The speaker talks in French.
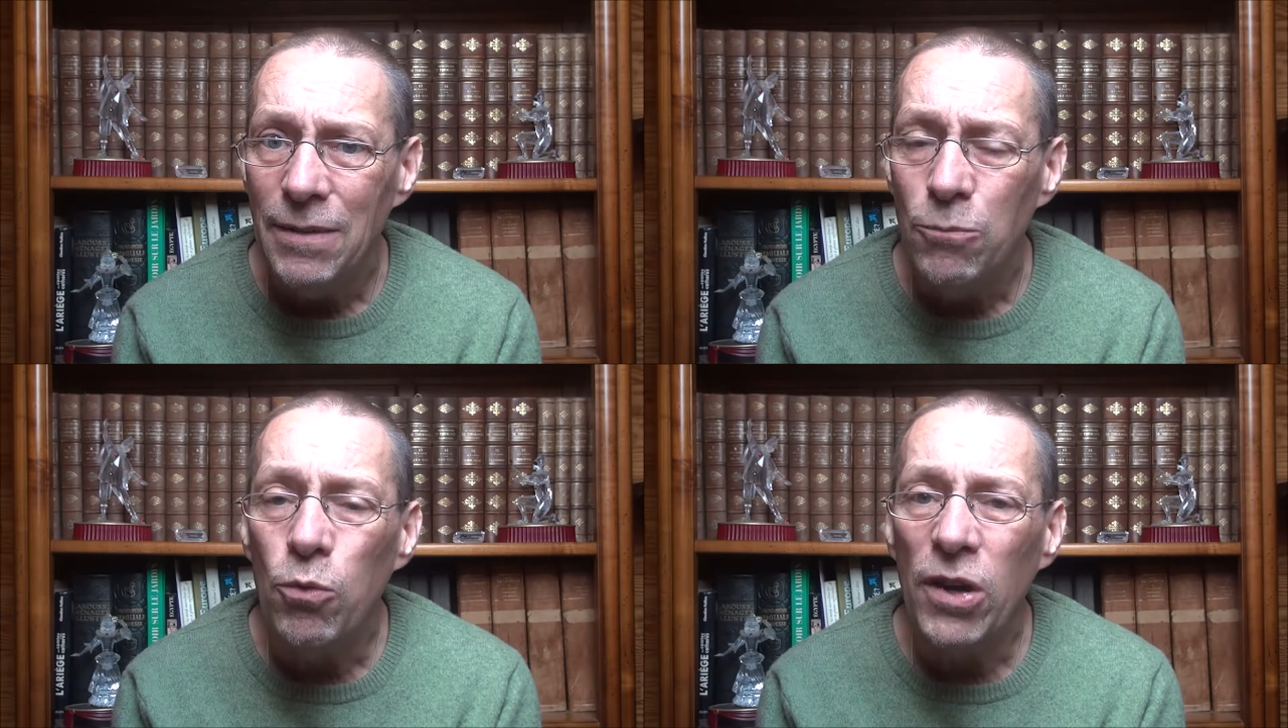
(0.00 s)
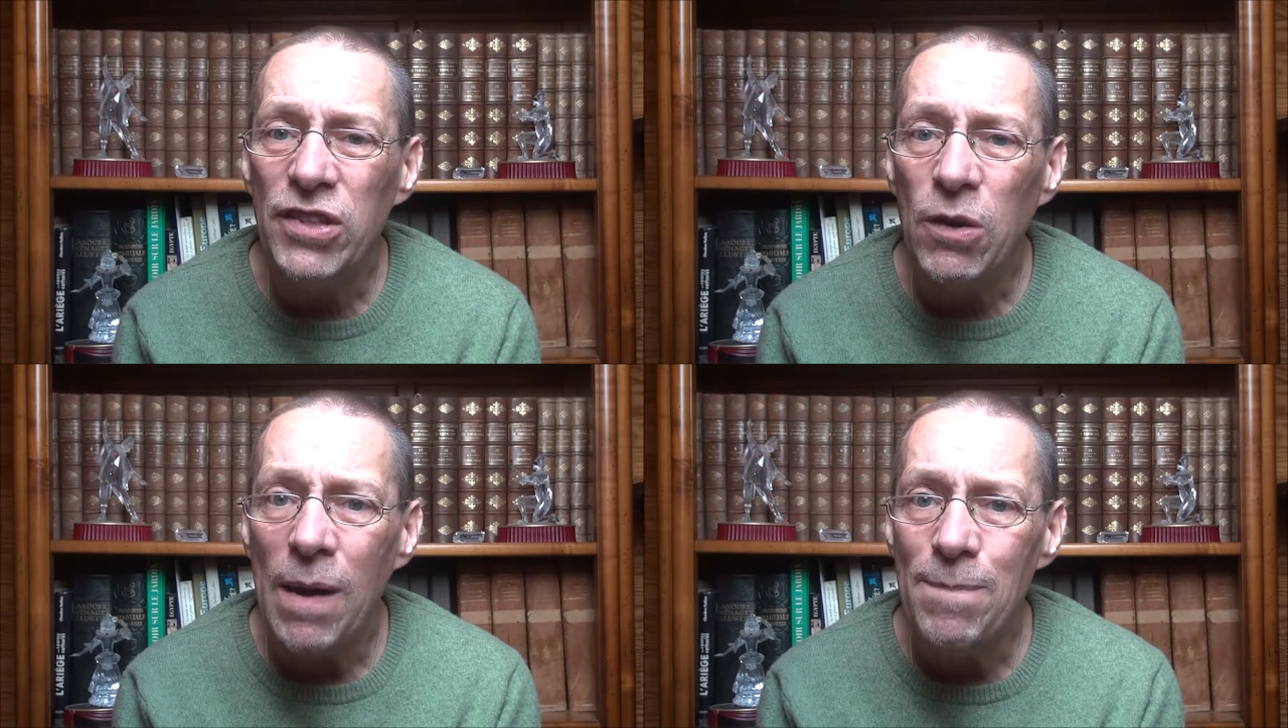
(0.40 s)
pourquoi je
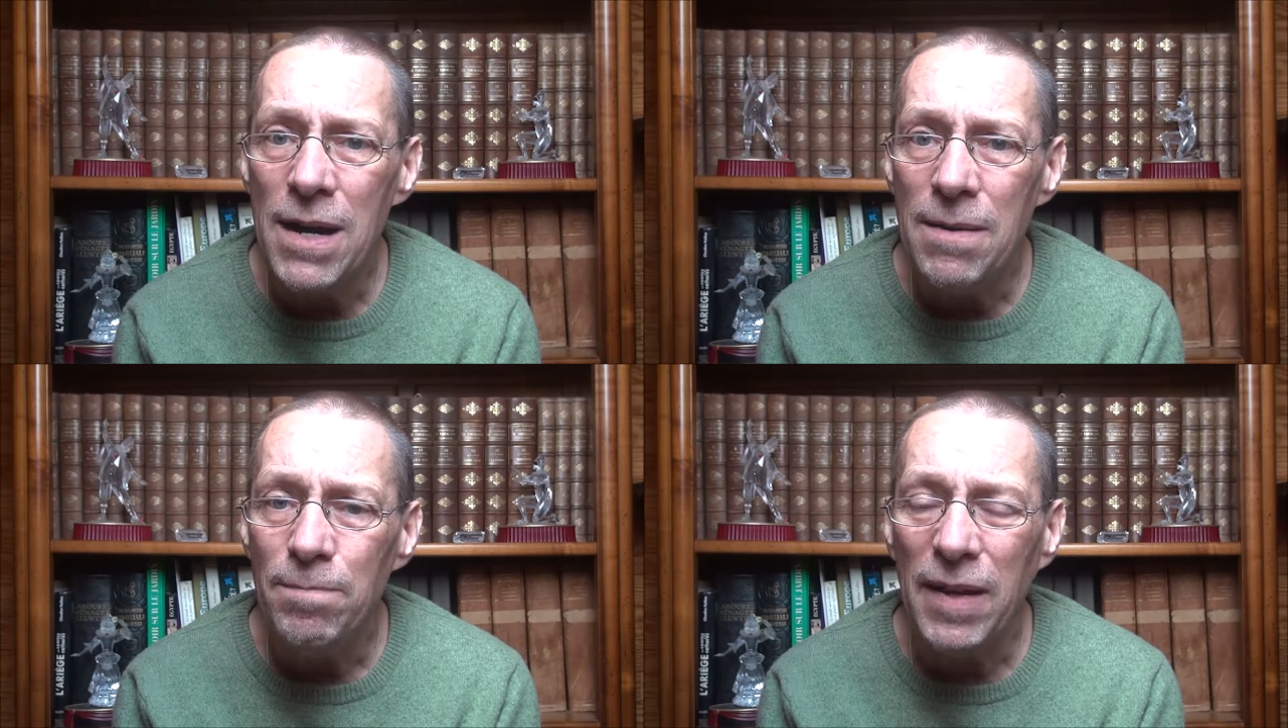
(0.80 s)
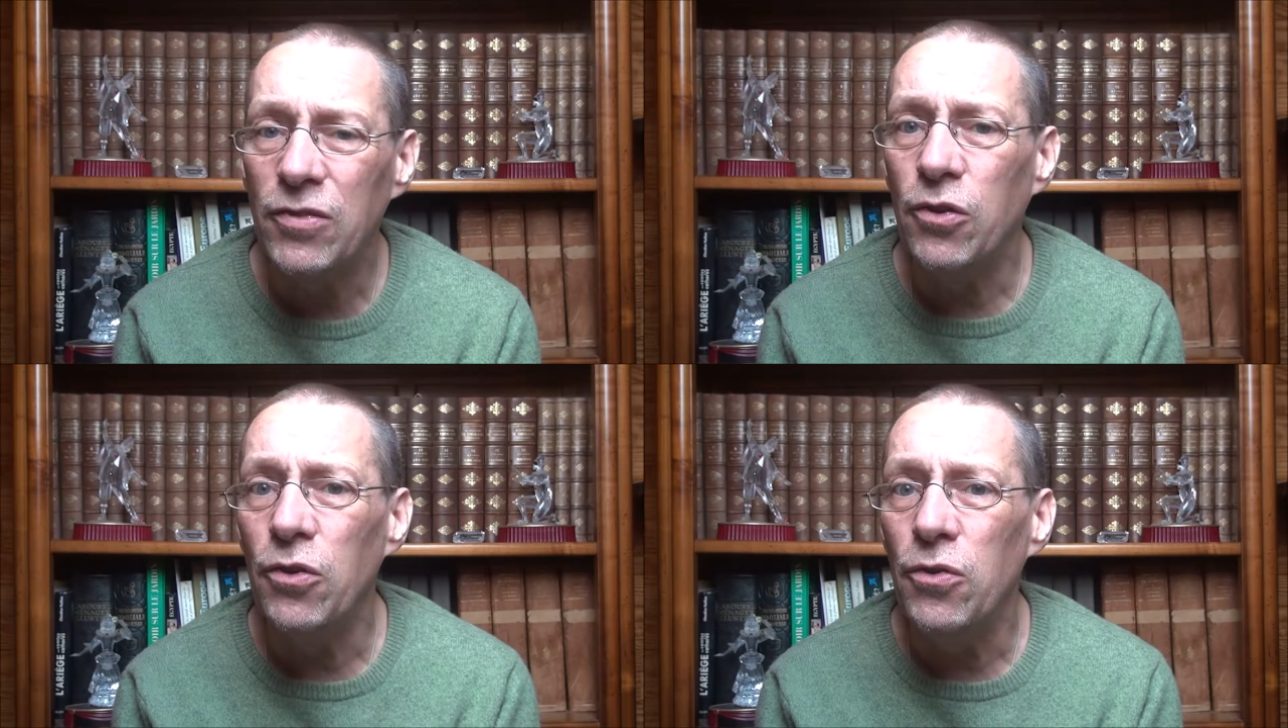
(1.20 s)
n'y crois pas
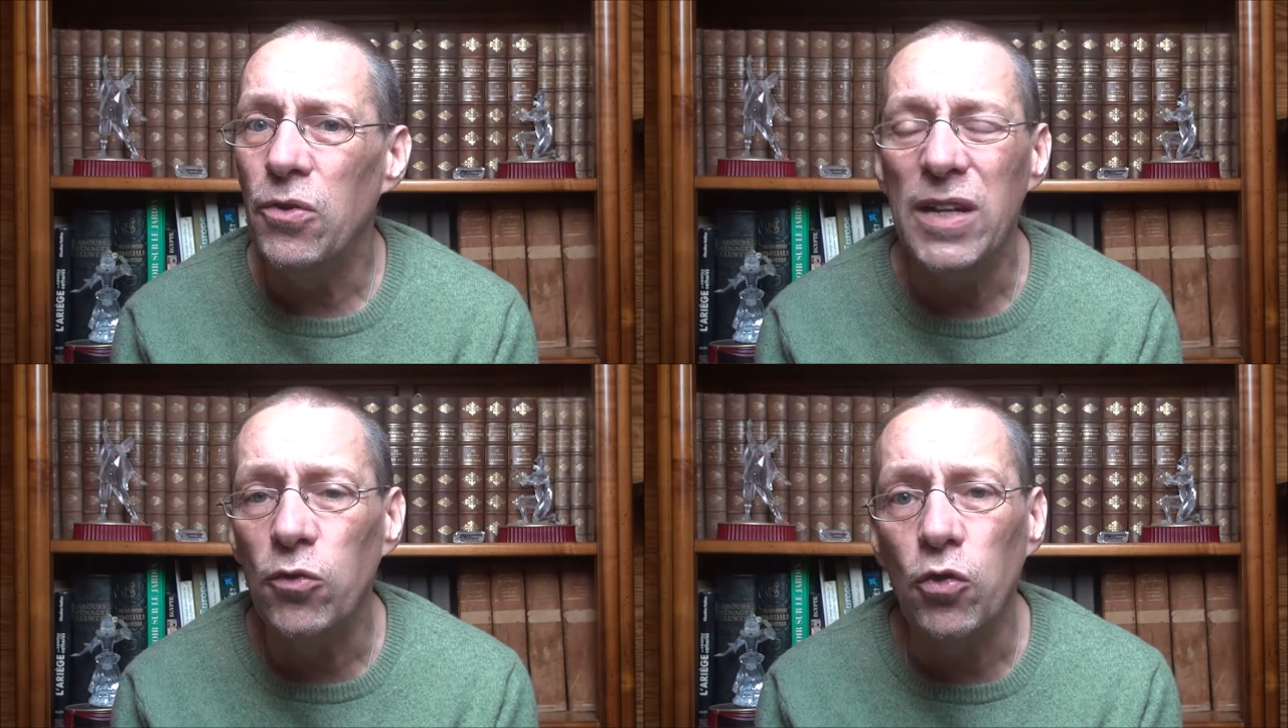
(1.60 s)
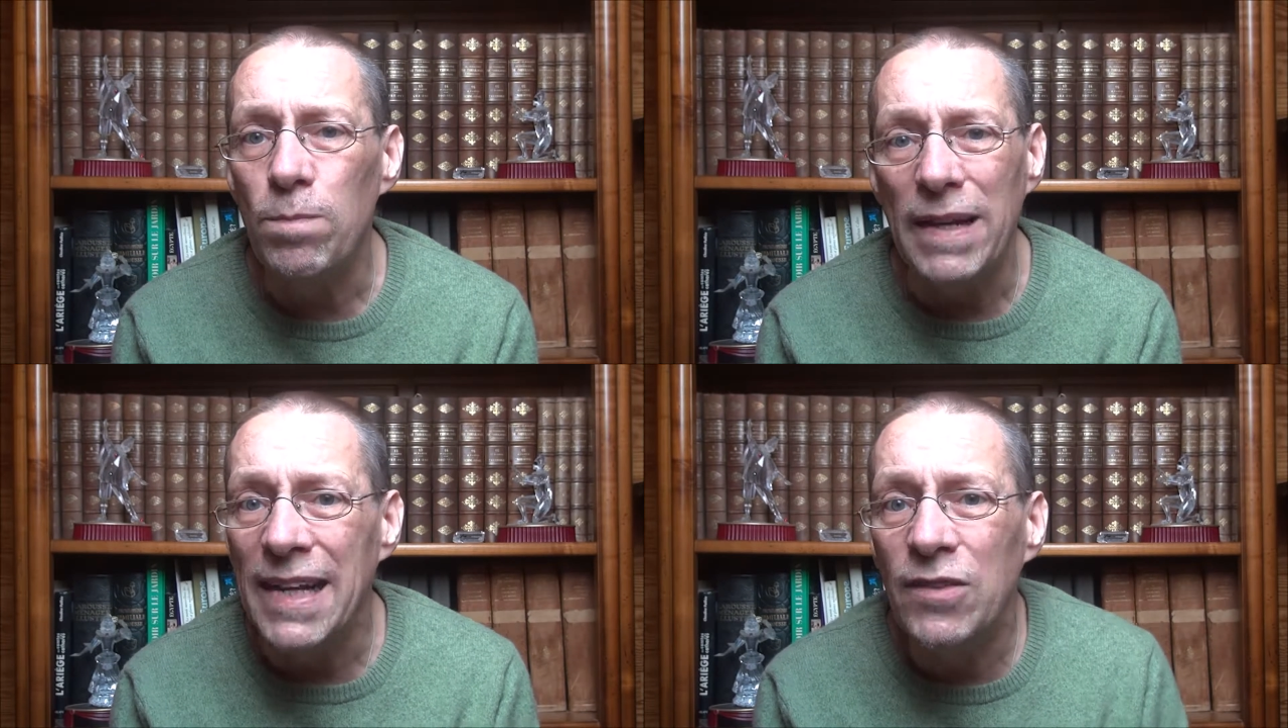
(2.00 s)
Parce que les autres
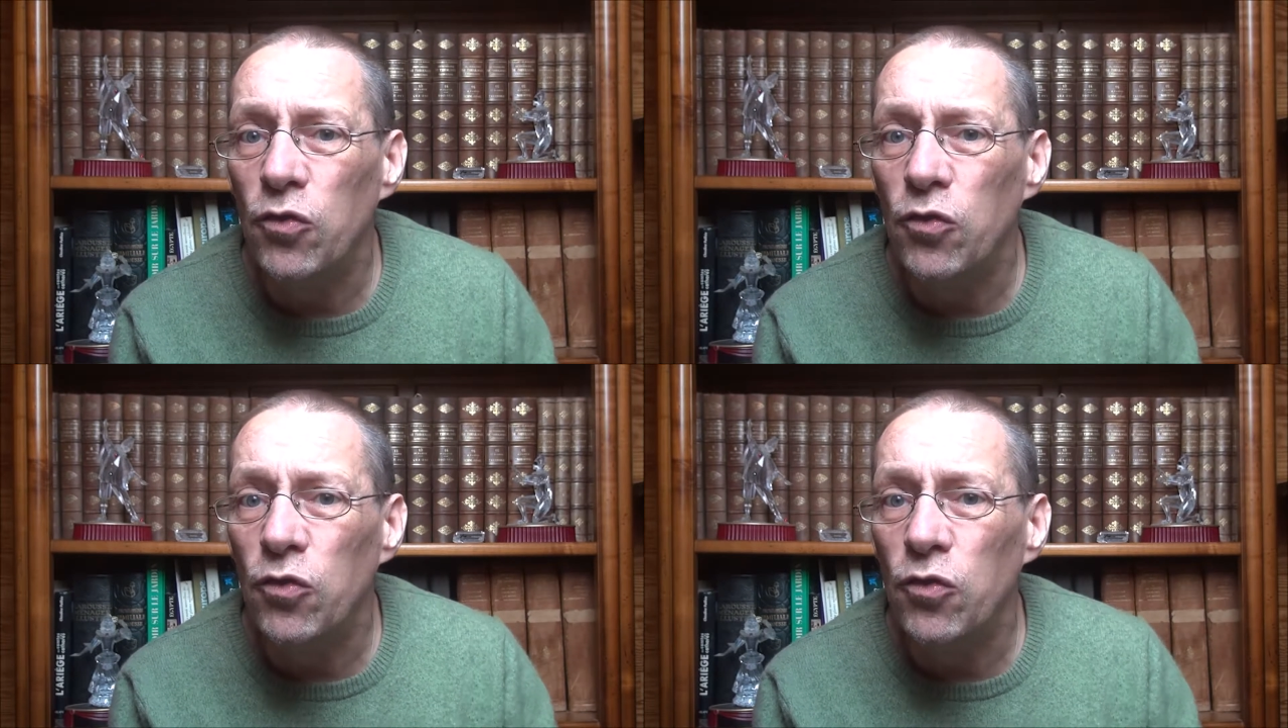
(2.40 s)
planètes